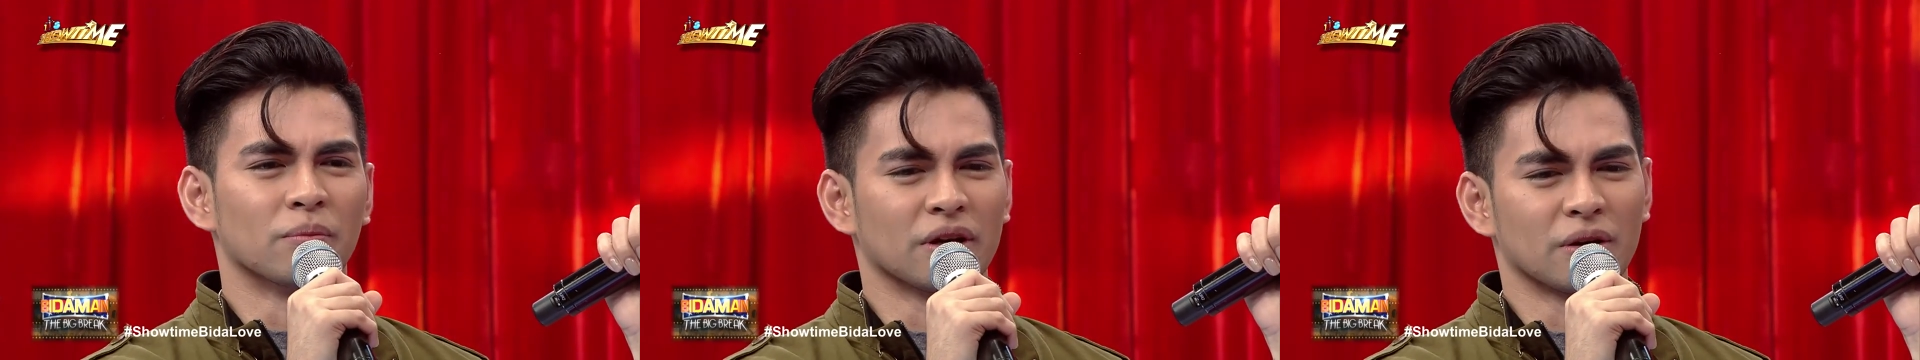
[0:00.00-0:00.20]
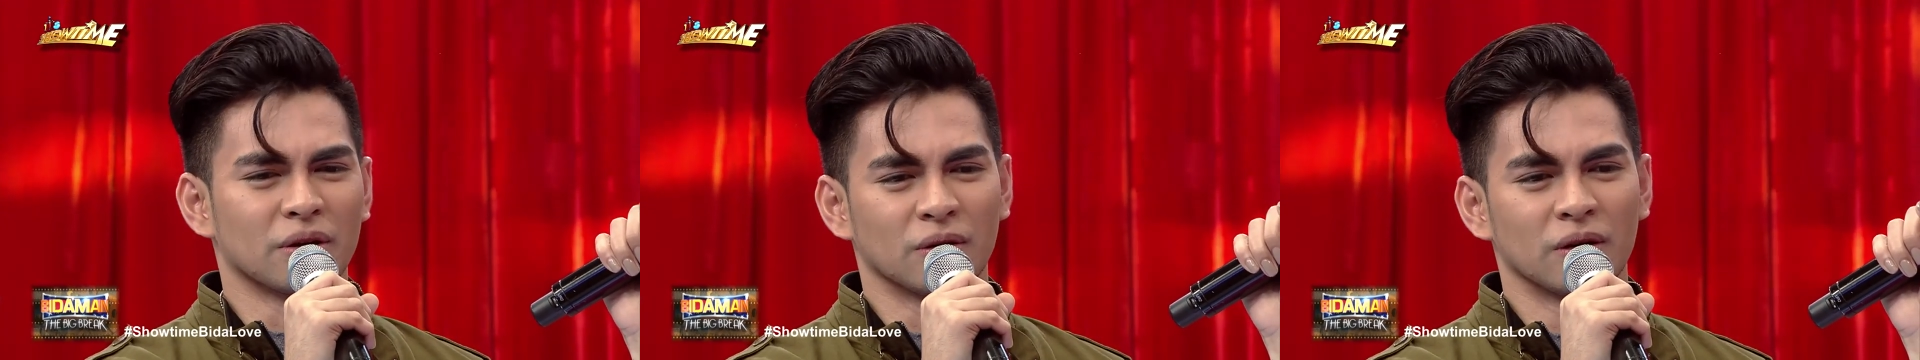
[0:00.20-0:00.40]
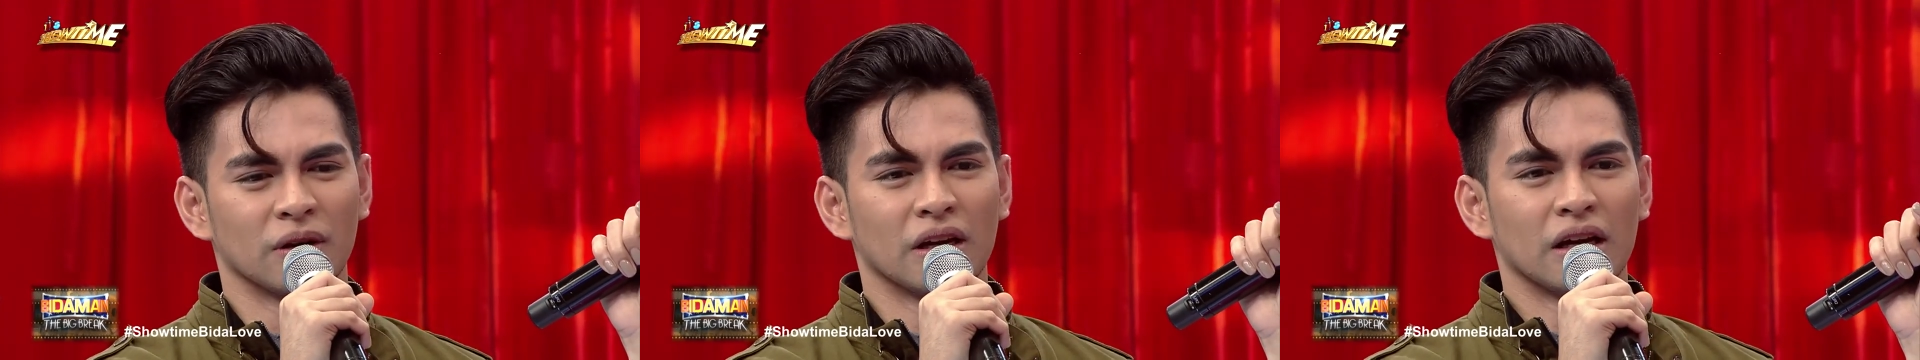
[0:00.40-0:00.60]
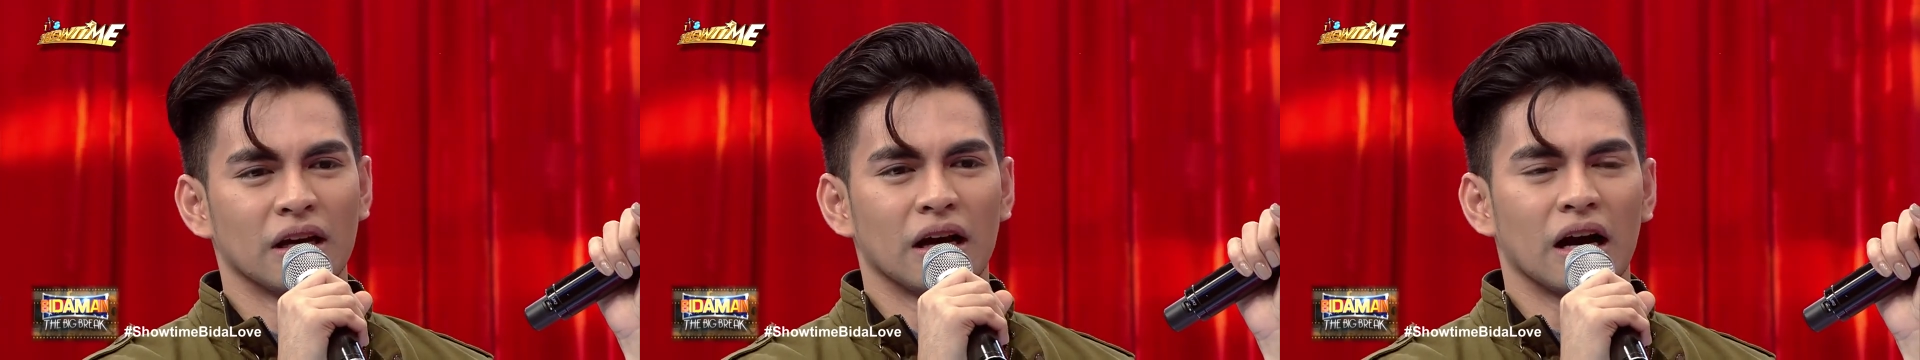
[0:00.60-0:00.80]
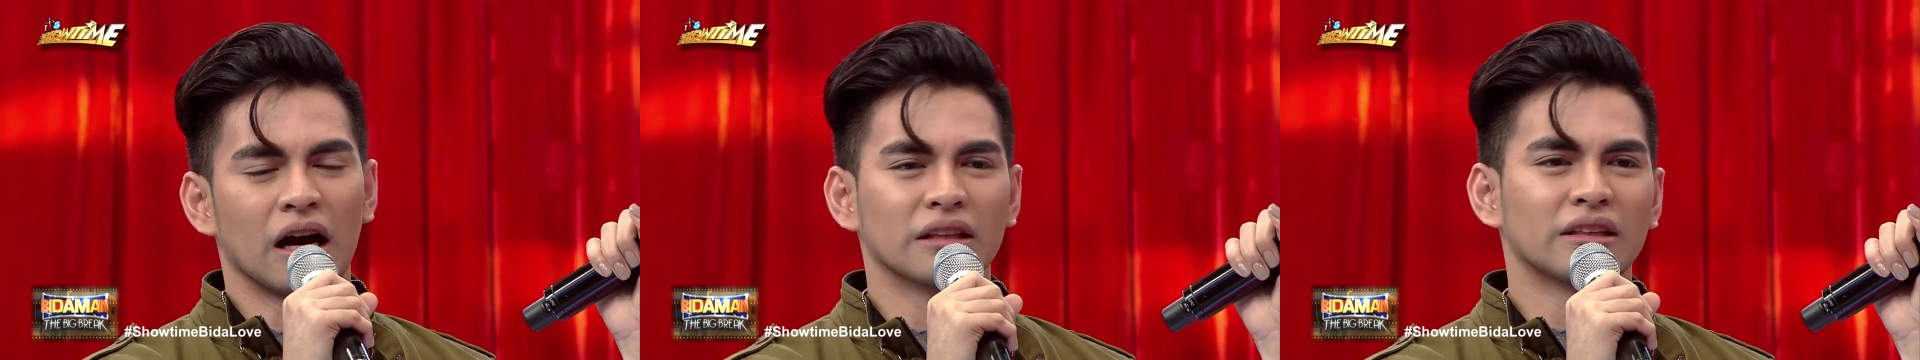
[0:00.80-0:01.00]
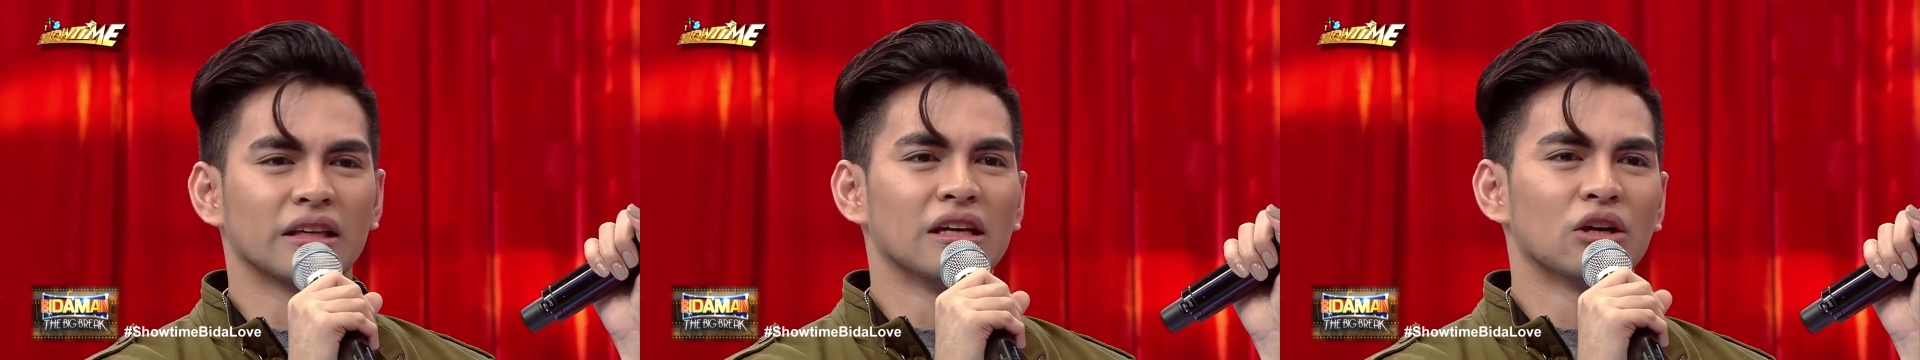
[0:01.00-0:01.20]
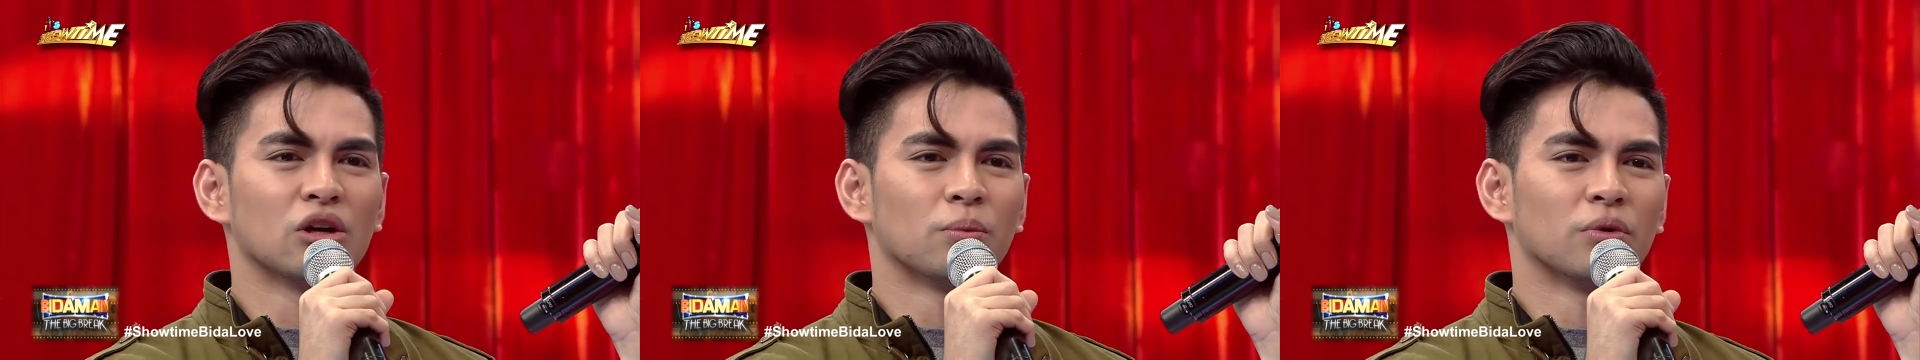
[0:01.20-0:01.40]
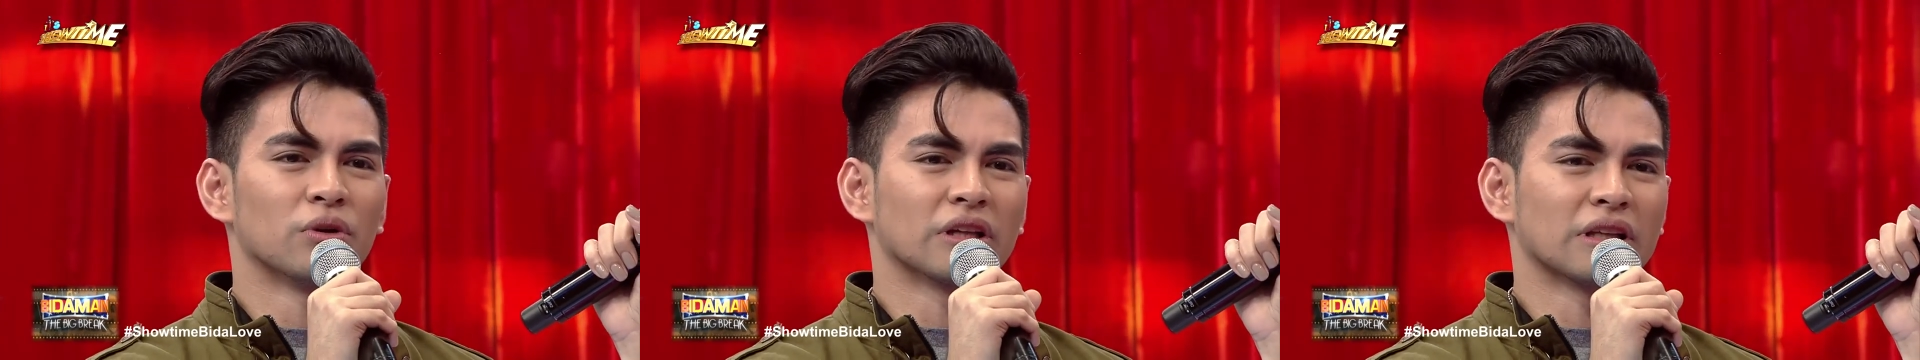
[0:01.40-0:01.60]
Pero ang tingin ko
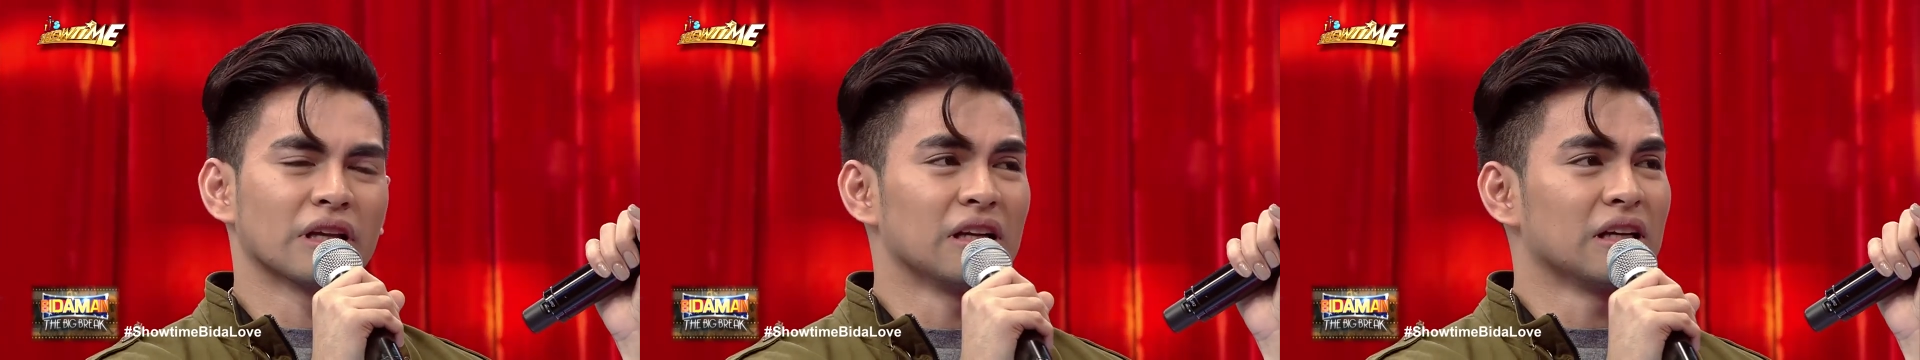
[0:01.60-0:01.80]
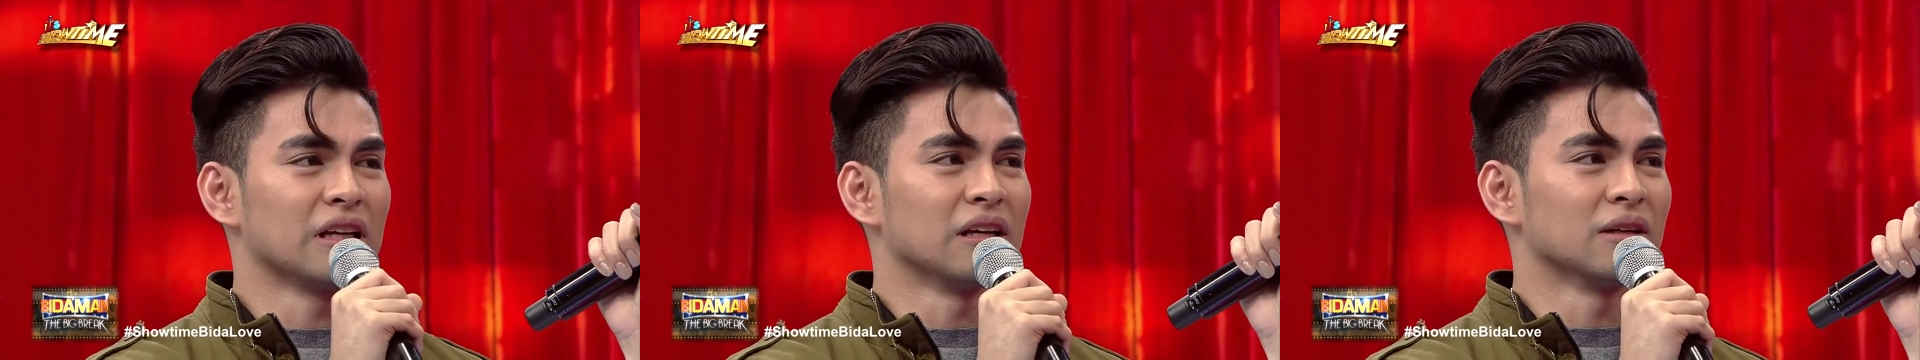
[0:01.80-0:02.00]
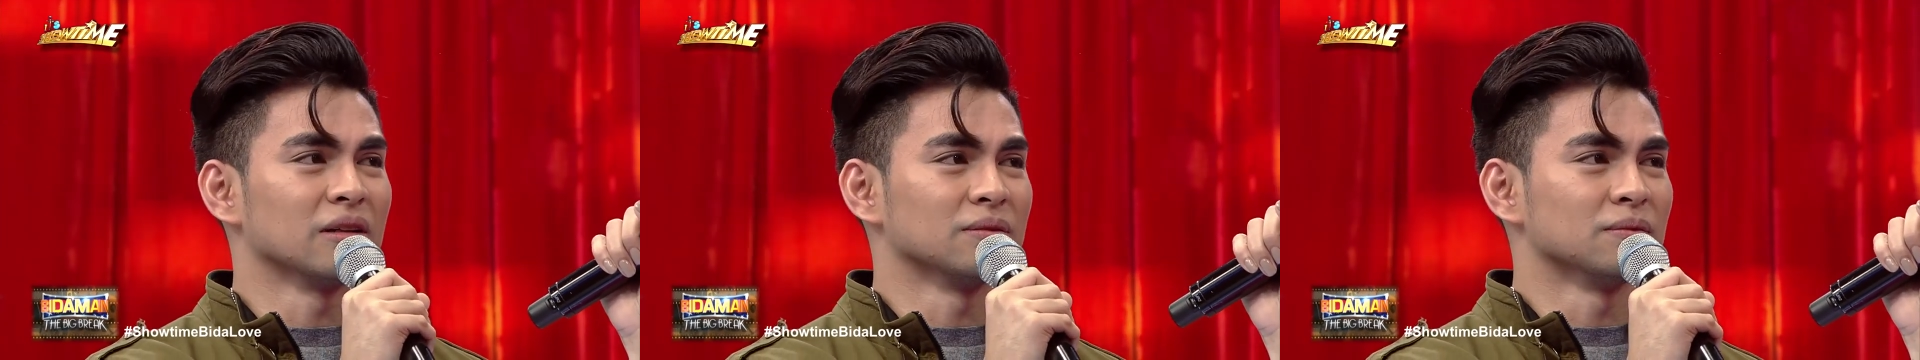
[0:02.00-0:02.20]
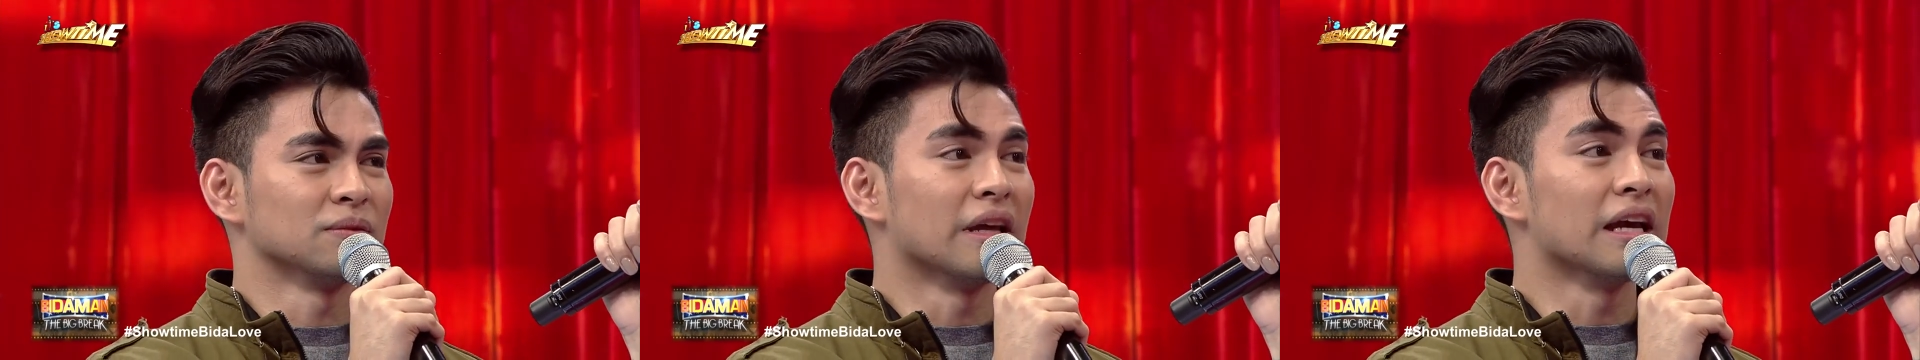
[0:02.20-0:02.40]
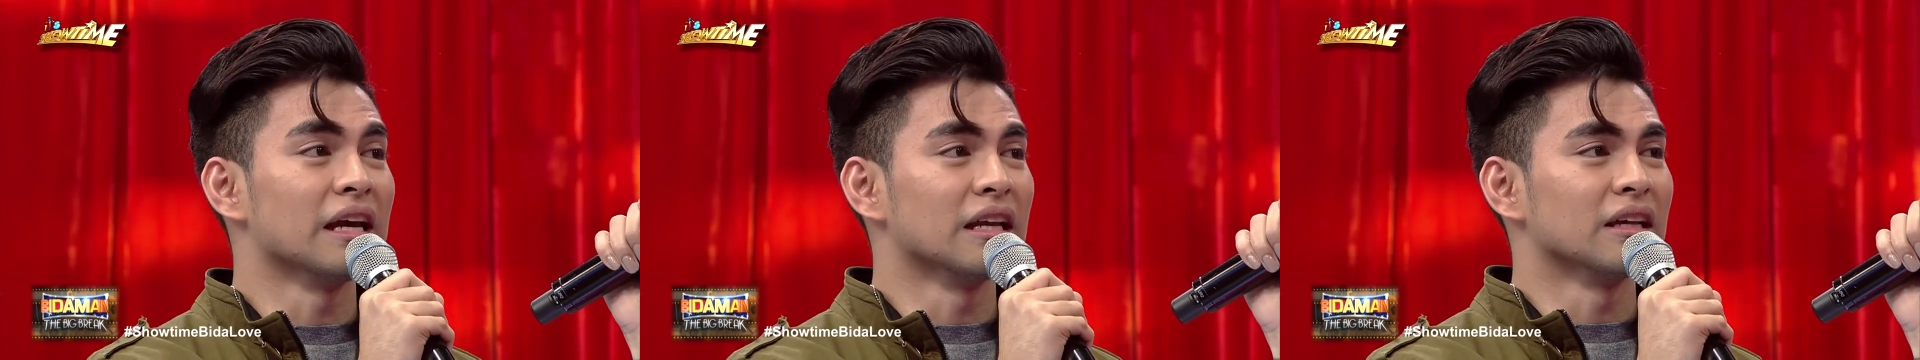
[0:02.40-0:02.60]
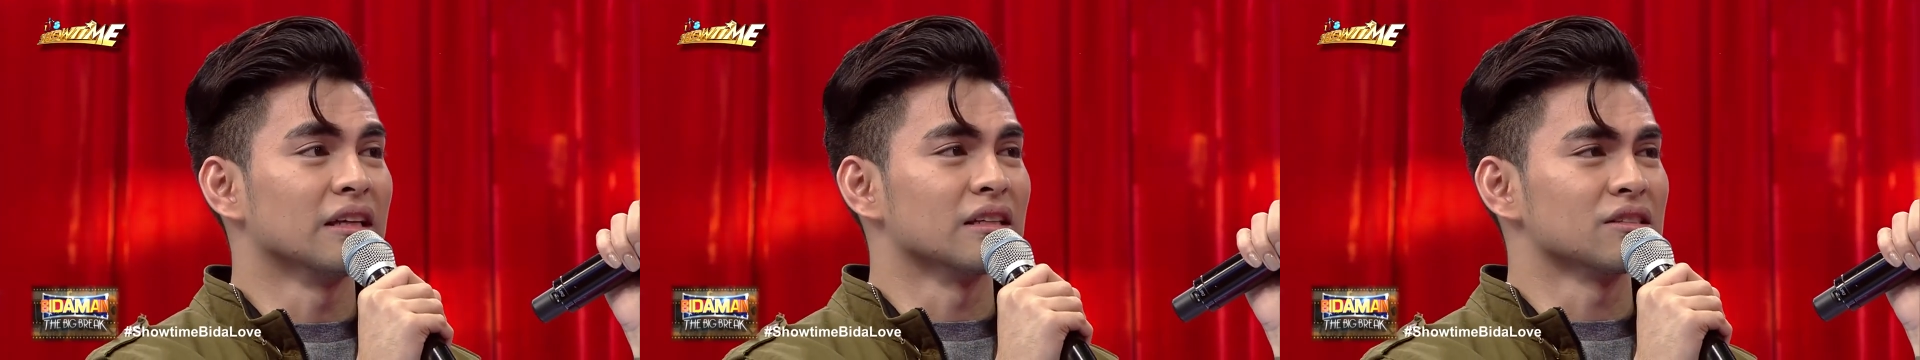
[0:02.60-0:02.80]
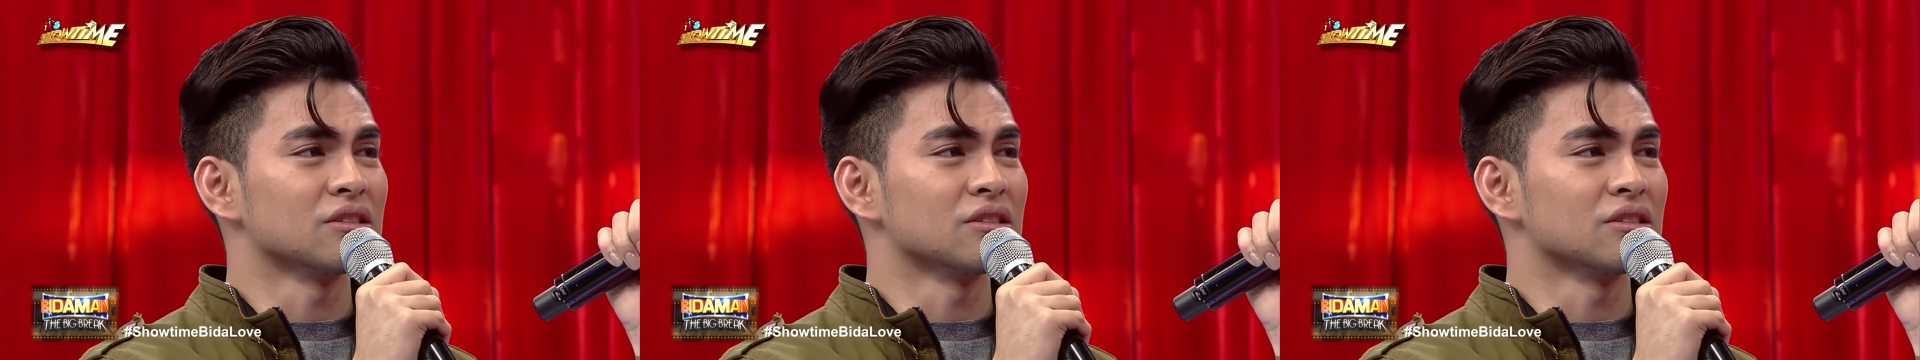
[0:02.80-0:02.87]
po na talagang dahilan niya,